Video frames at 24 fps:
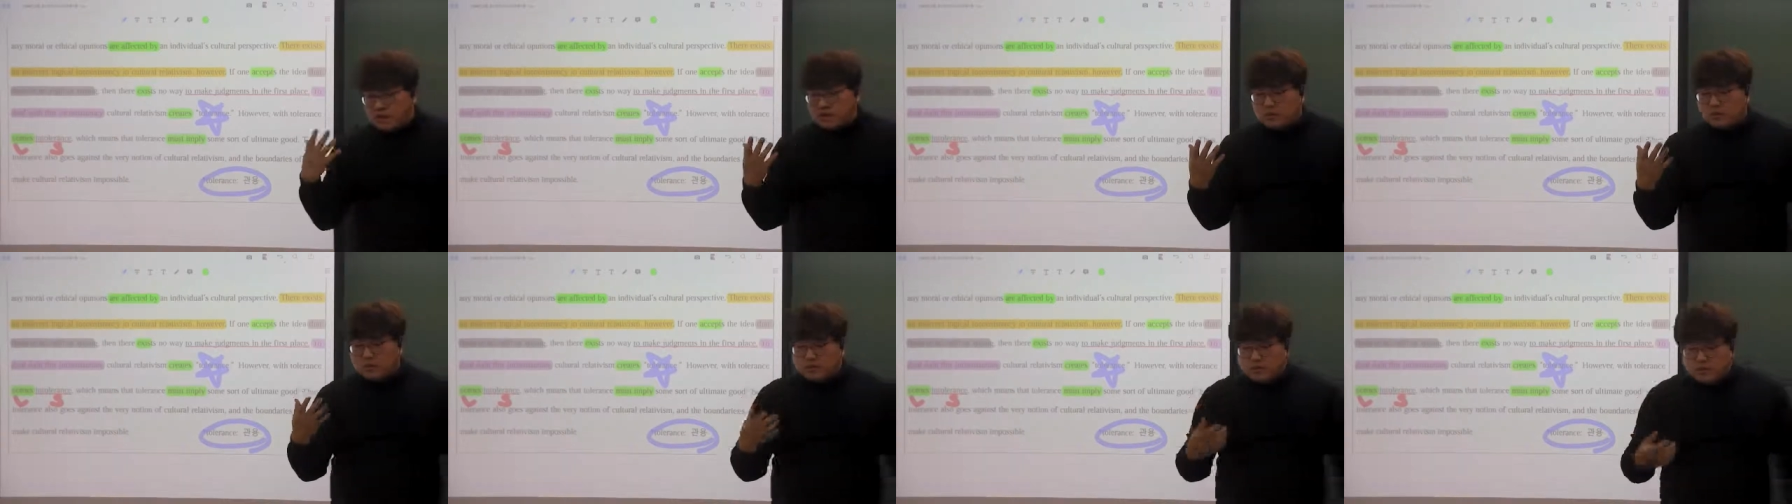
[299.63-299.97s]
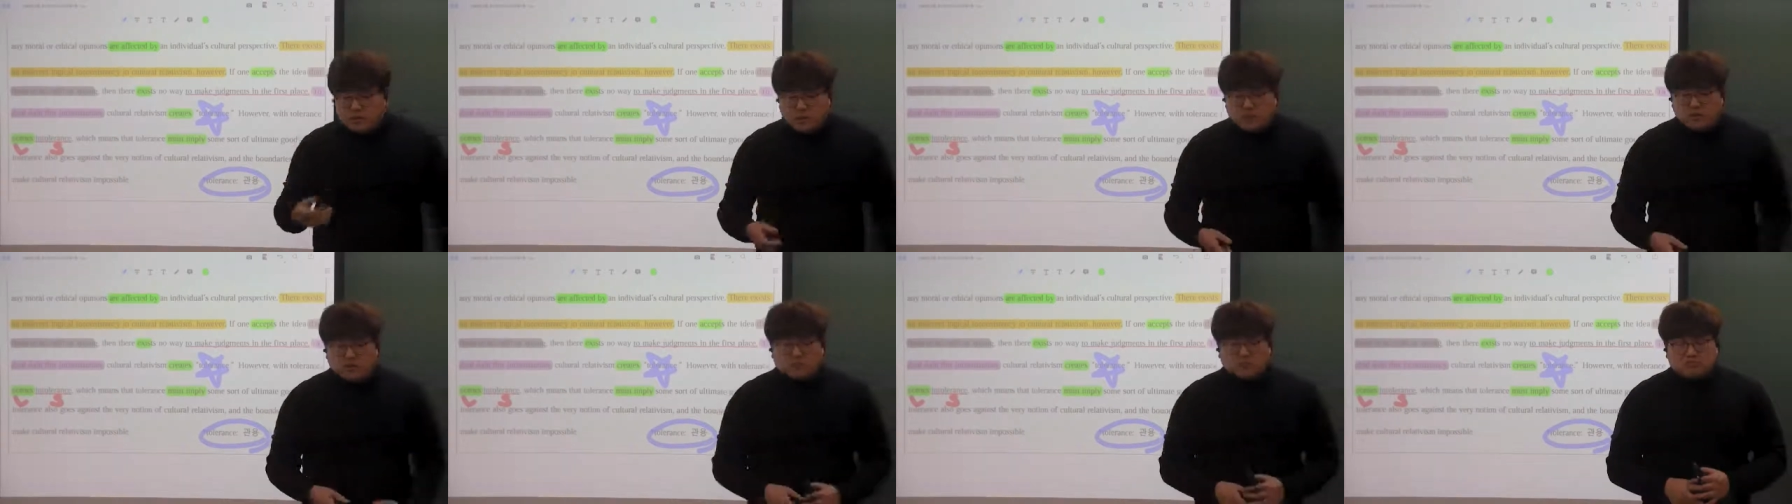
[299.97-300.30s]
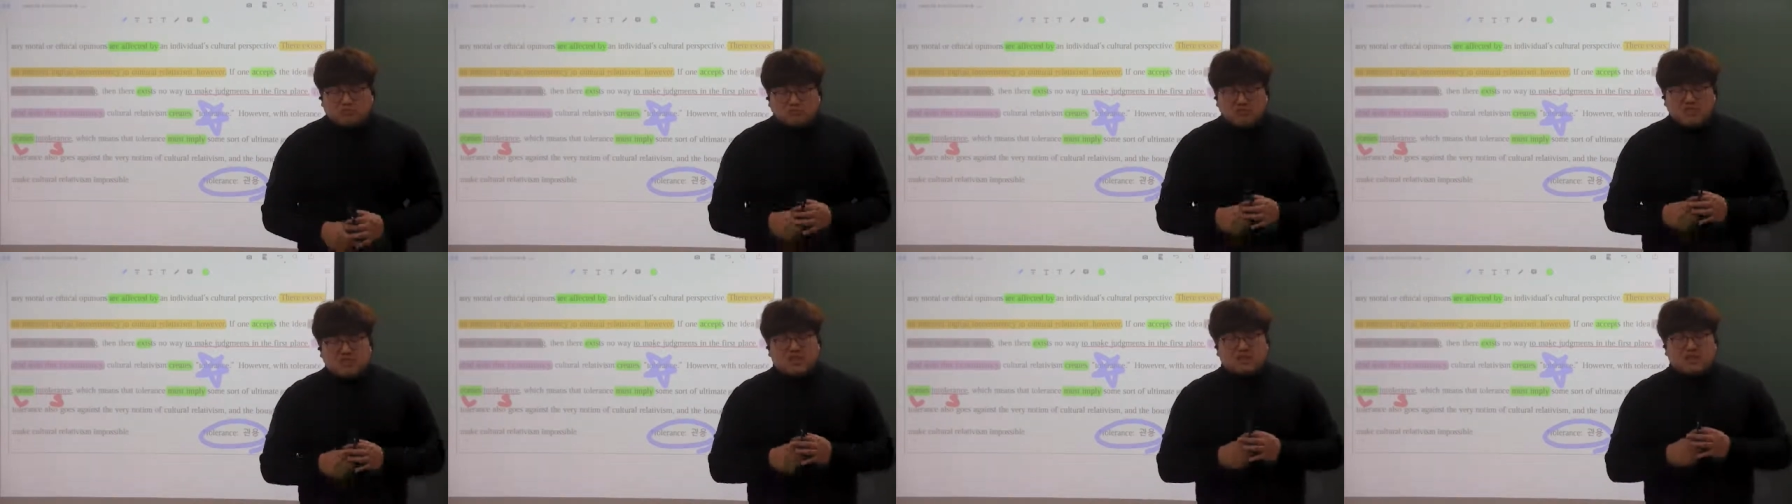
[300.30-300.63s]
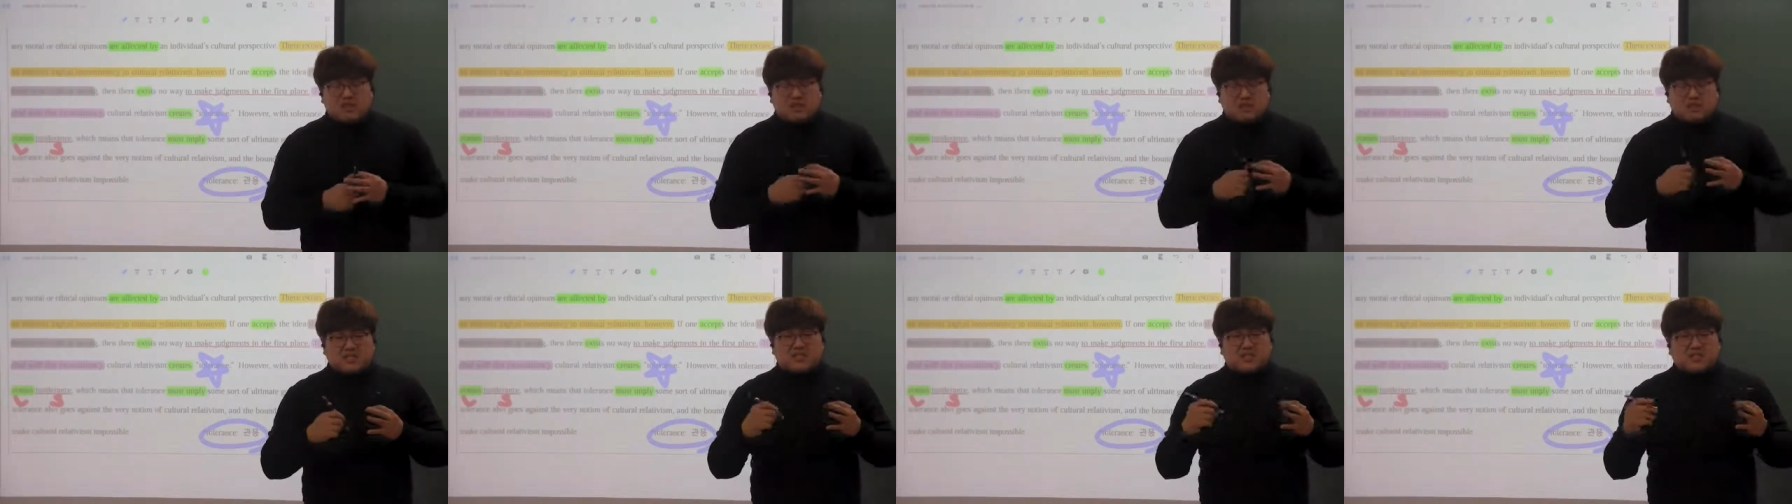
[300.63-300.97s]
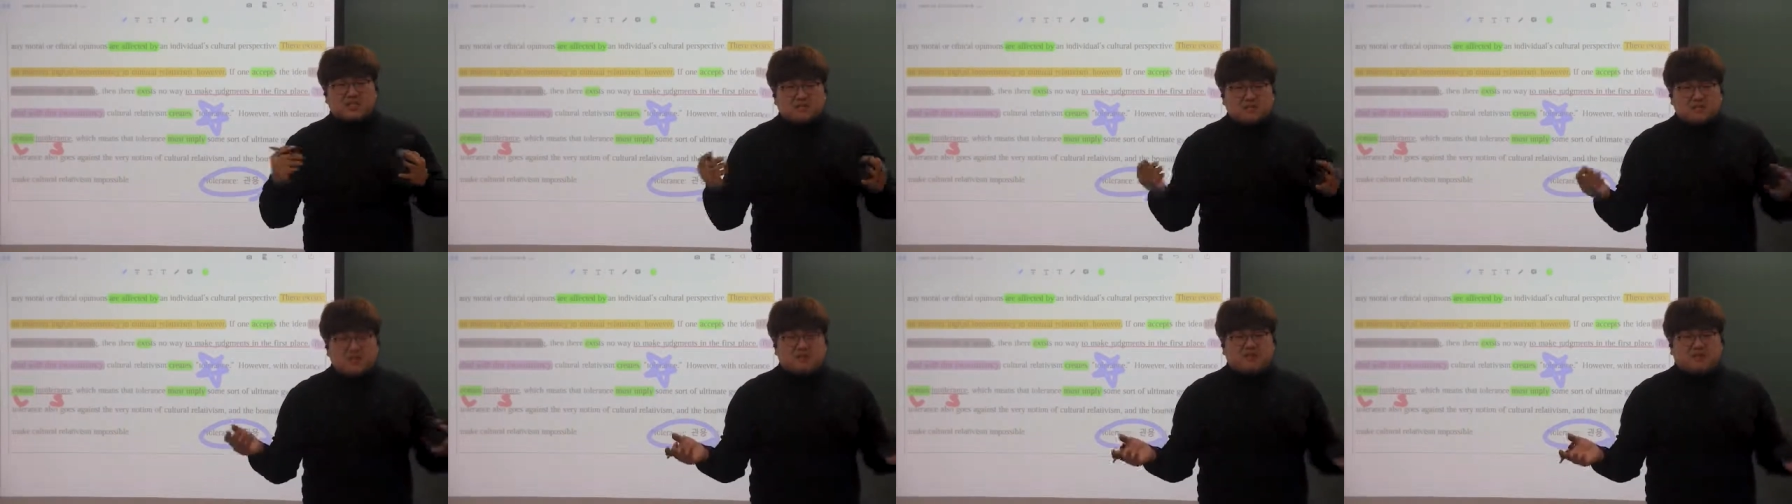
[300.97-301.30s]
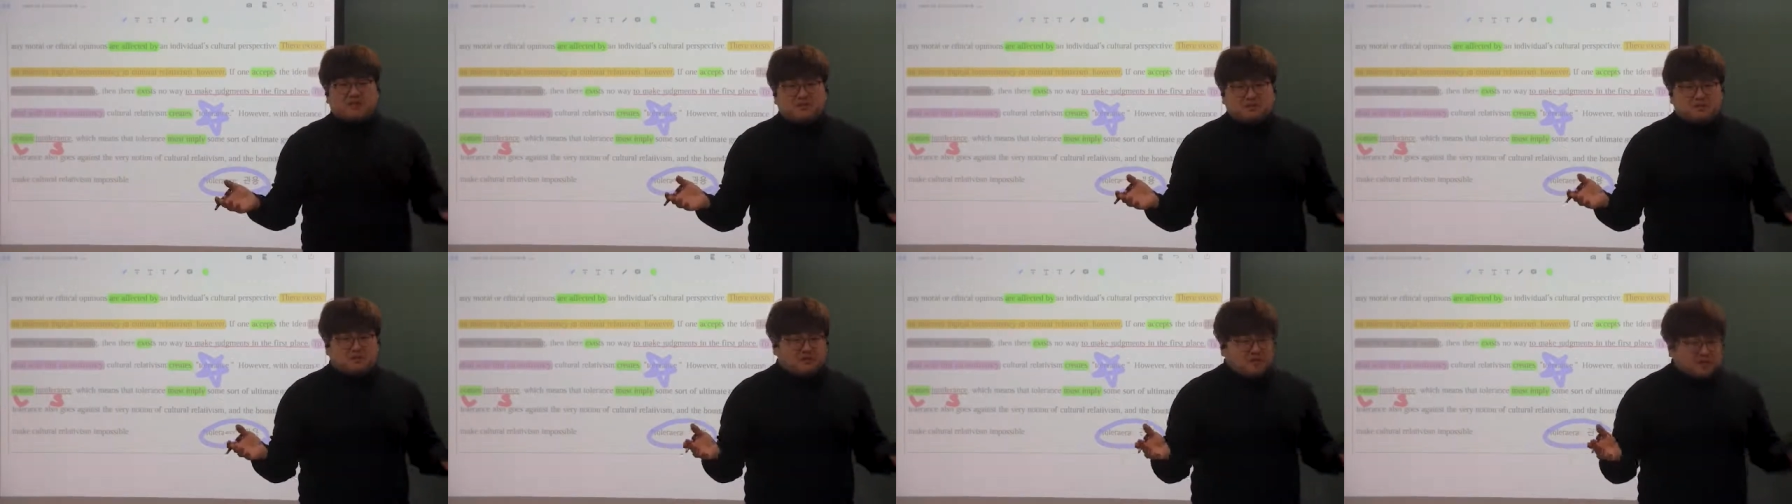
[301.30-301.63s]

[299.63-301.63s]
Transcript: 거, 관용. 내가 참는 거죠.